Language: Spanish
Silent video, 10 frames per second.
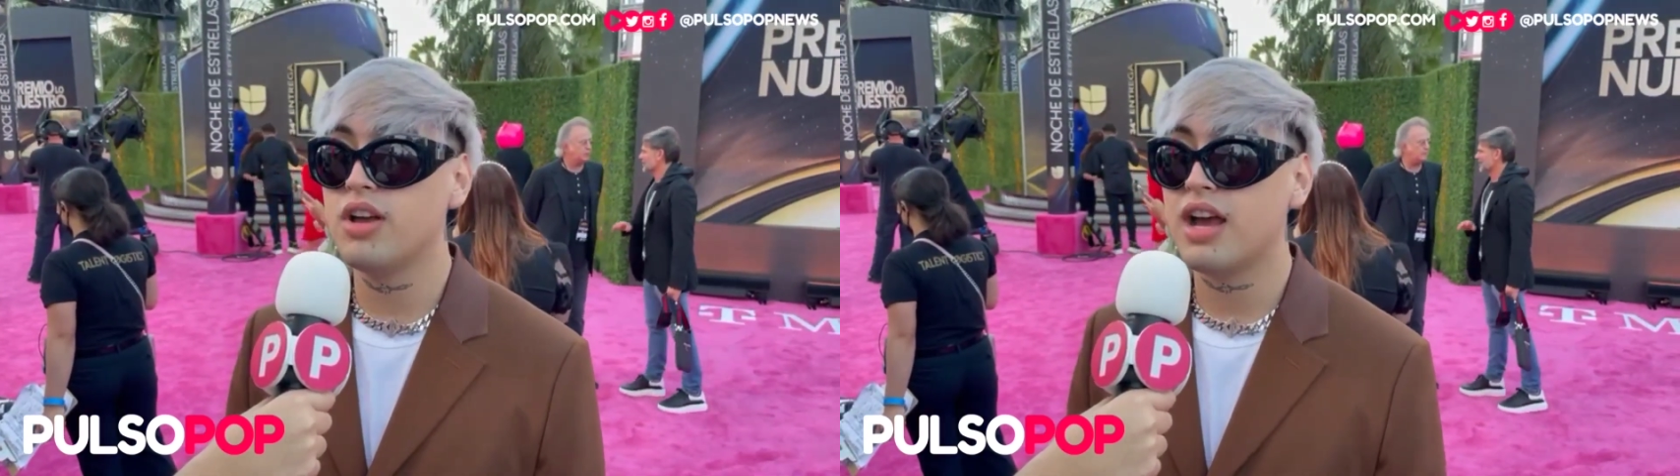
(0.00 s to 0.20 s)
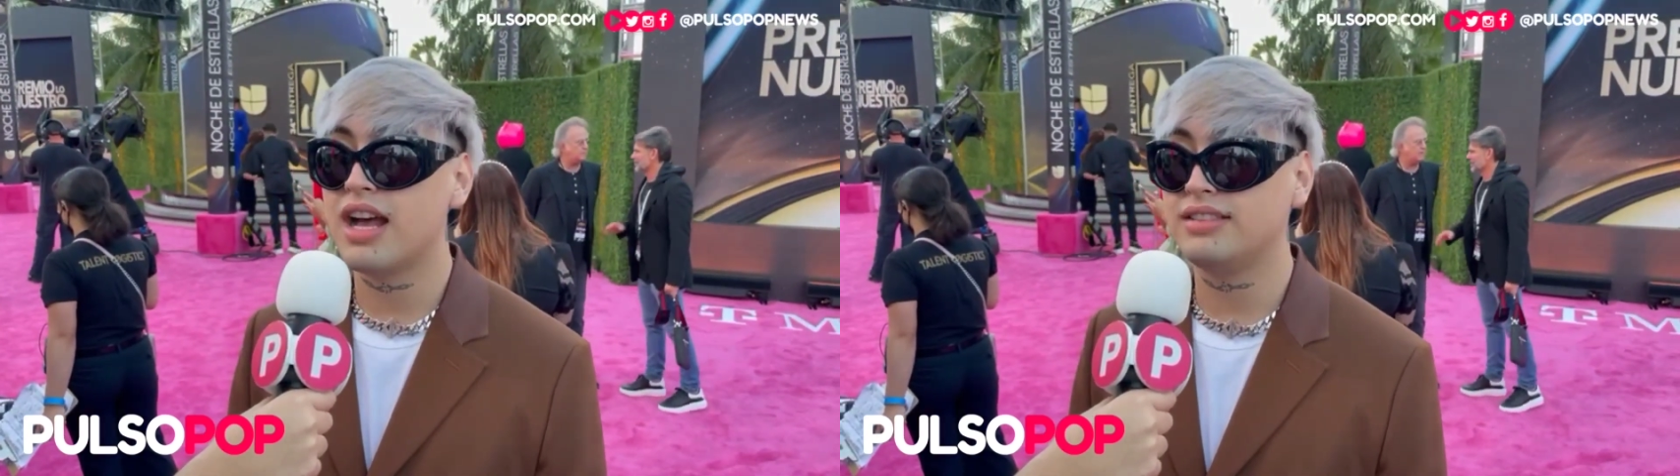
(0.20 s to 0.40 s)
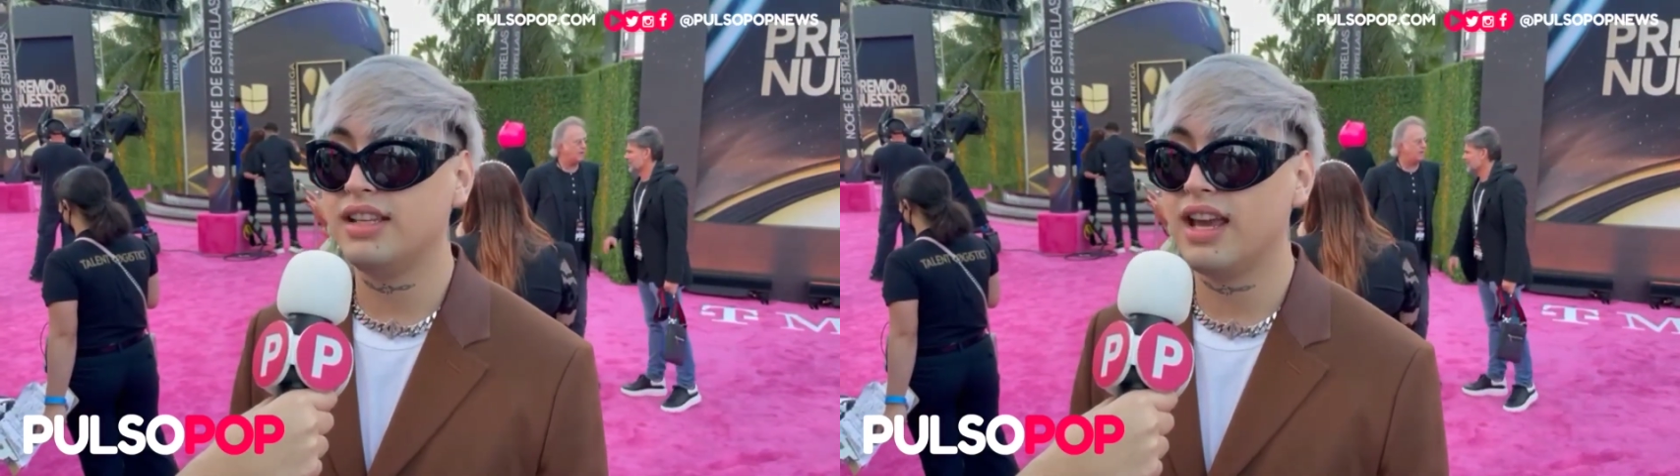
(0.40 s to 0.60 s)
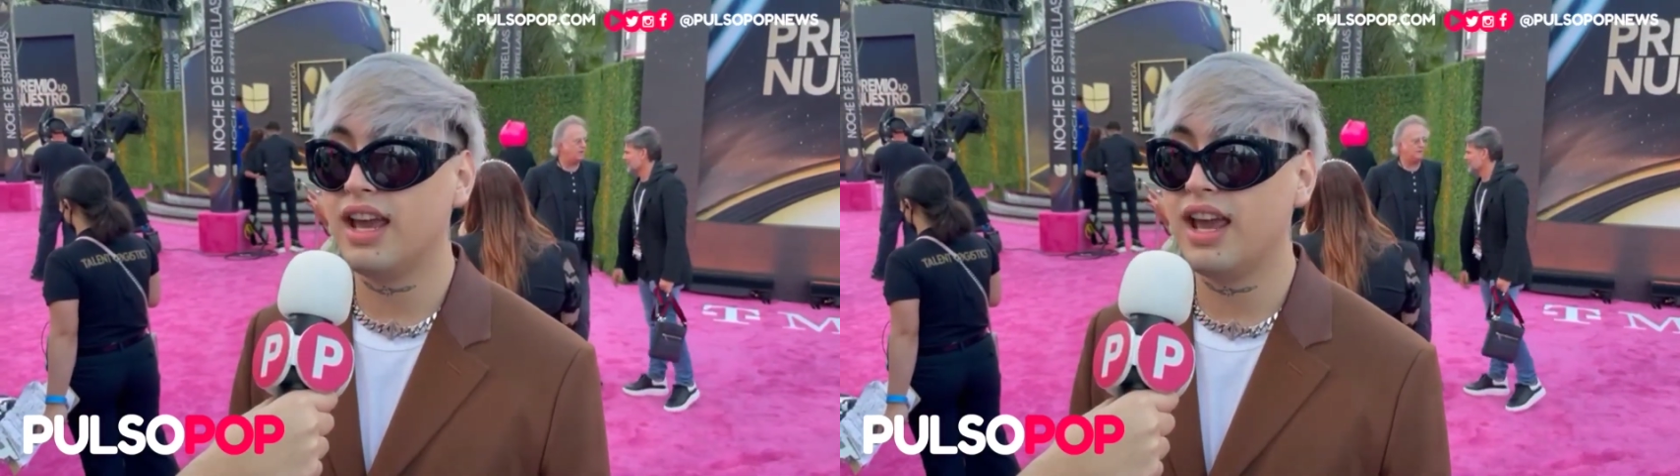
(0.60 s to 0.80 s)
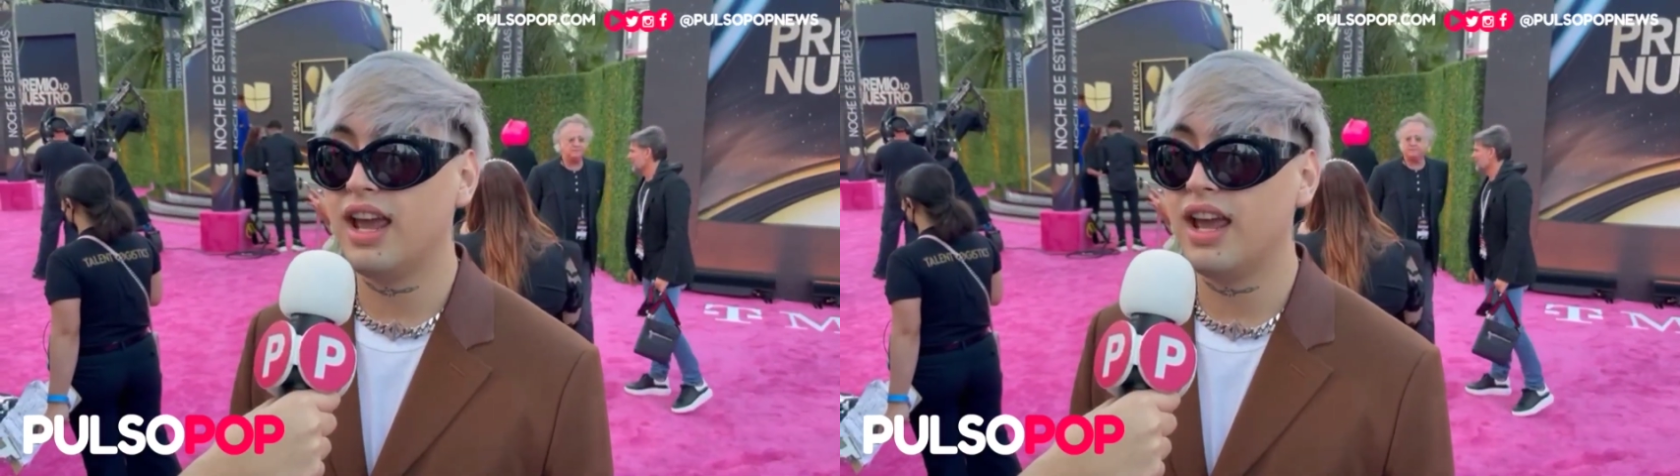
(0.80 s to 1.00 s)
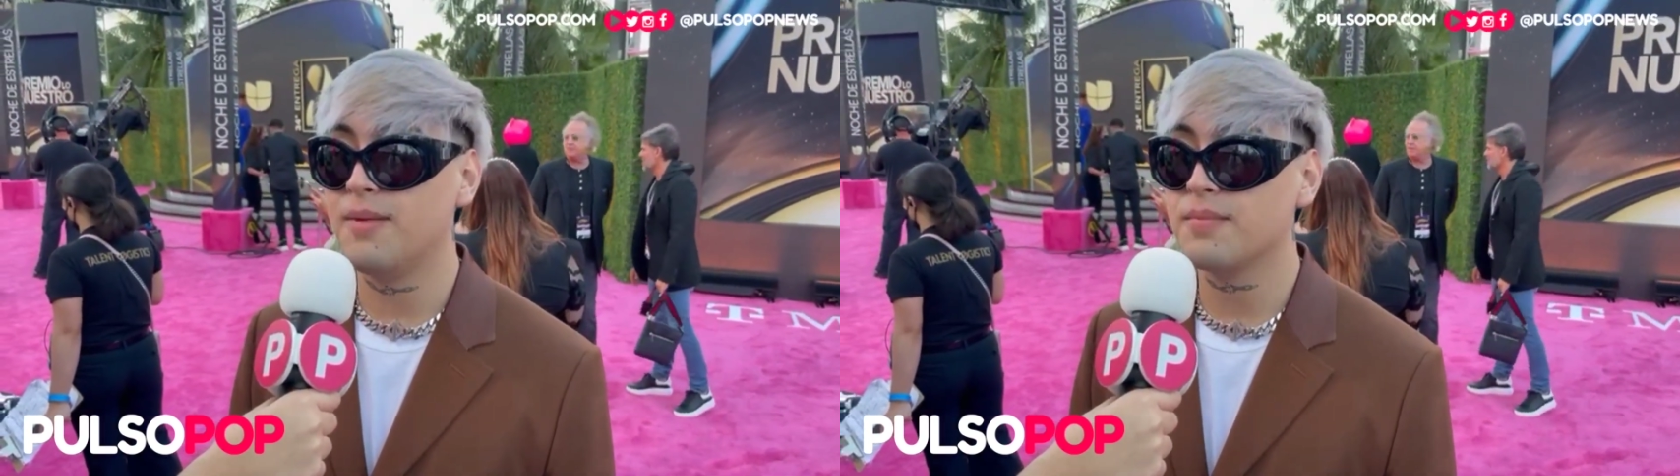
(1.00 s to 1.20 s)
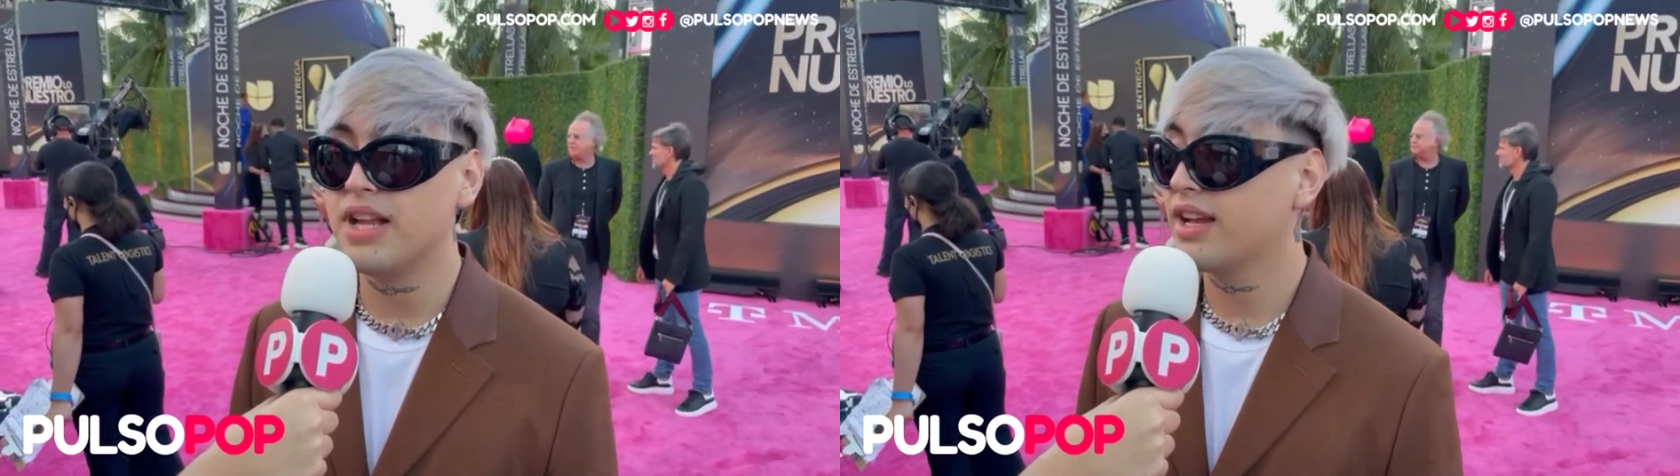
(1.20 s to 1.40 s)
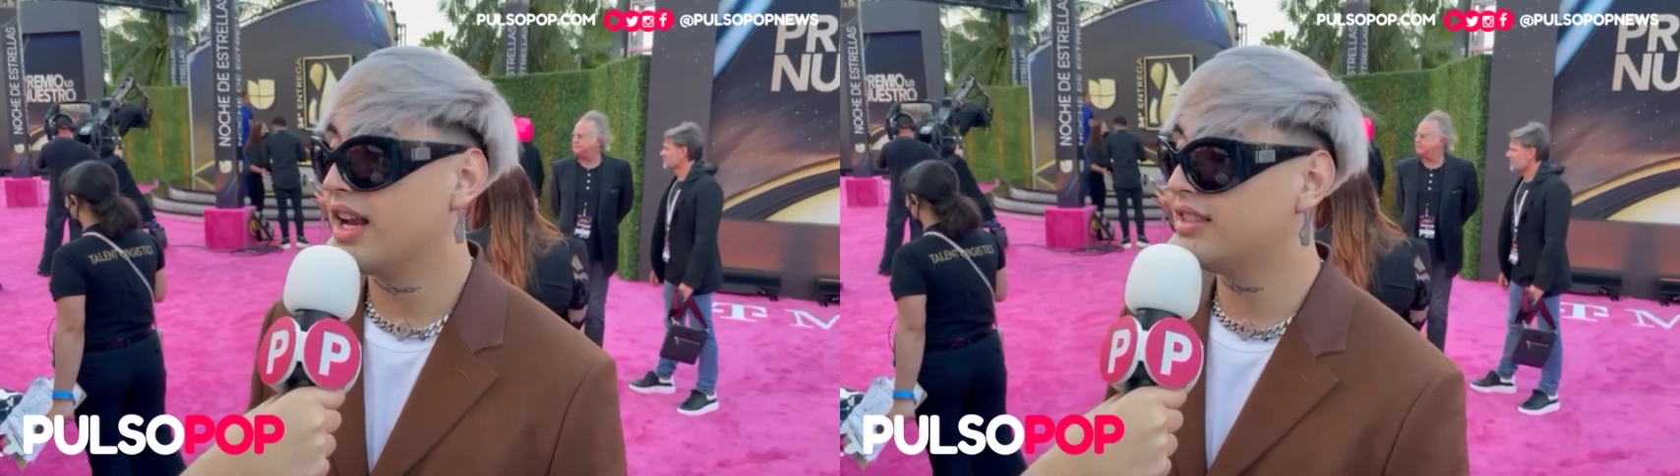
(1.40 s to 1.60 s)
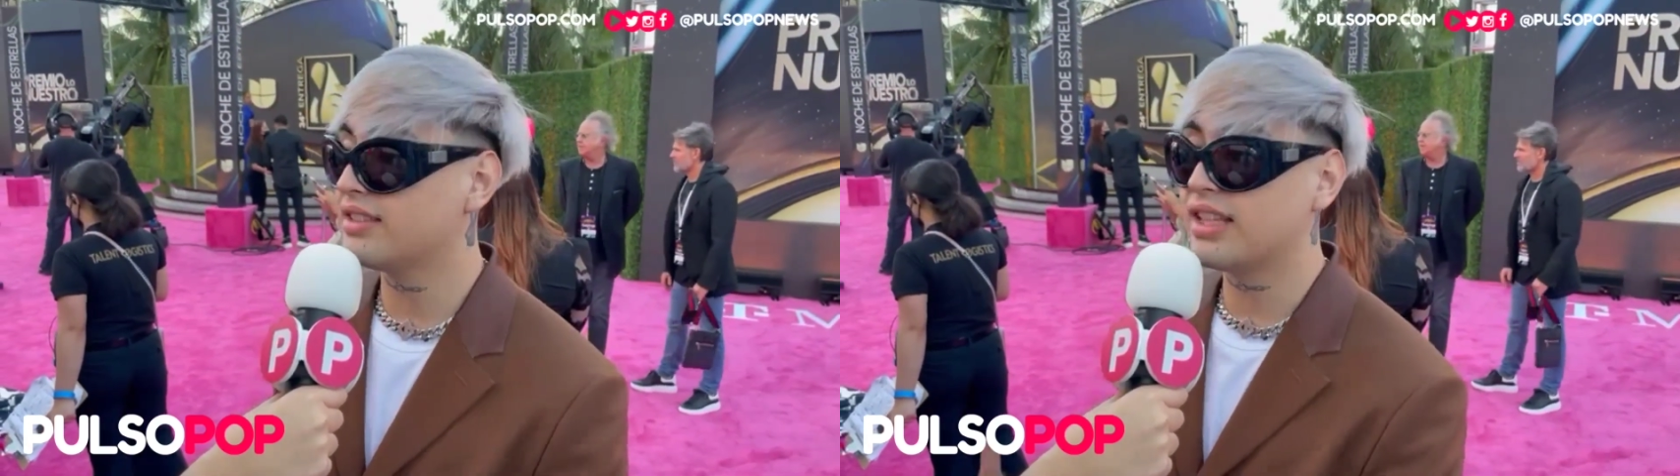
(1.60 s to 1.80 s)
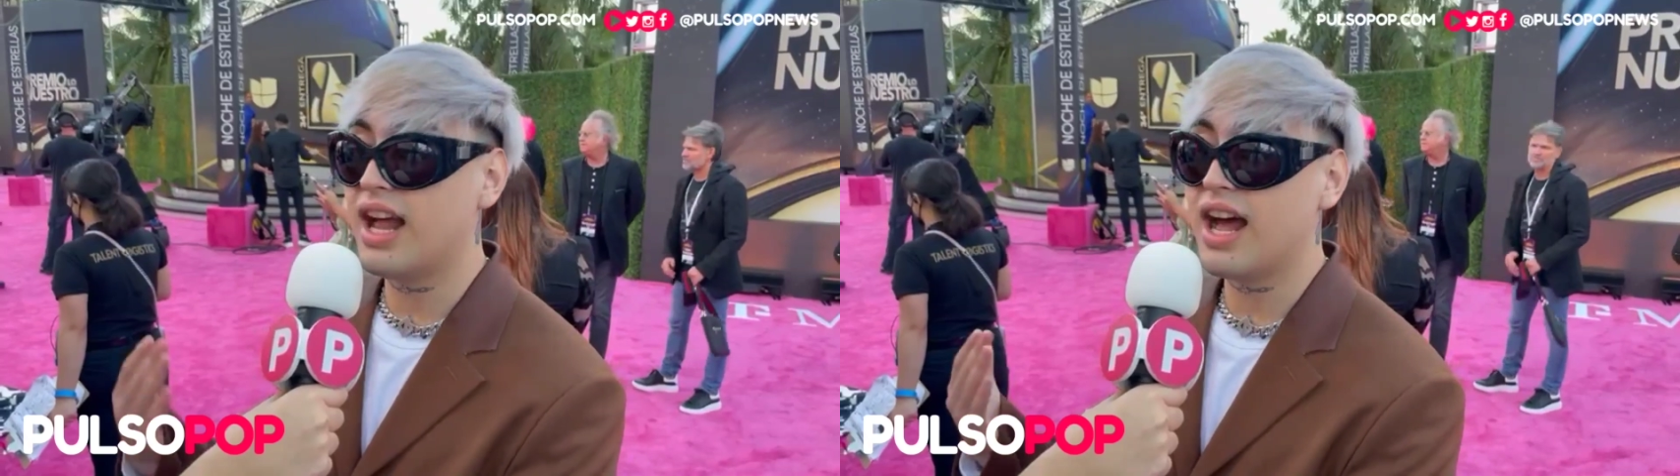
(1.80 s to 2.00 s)
Así que
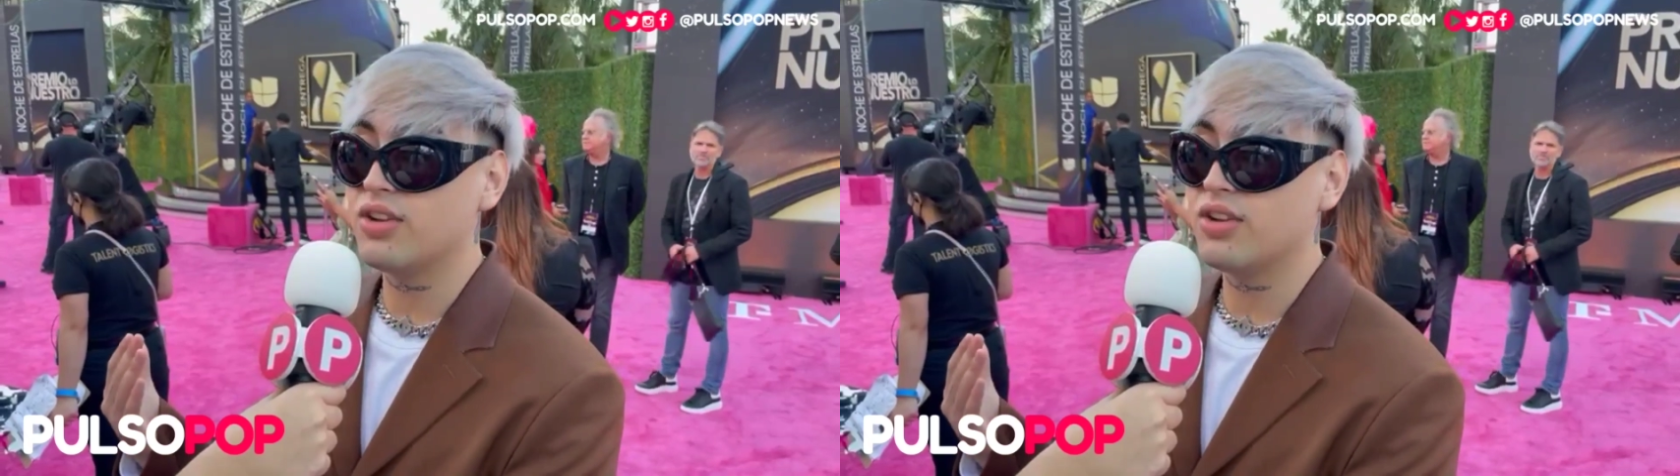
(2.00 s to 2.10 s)
gracias a,